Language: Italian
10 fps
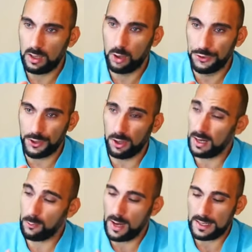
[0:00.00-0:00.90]

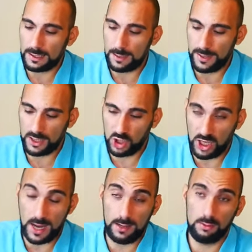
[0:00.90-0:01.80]
Controlla quanta
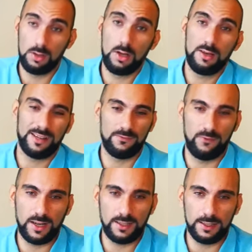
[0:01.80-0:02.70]
merce ha in
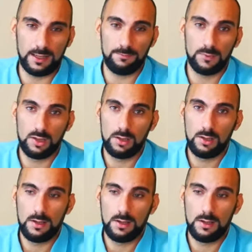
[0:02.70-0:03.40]
vendita,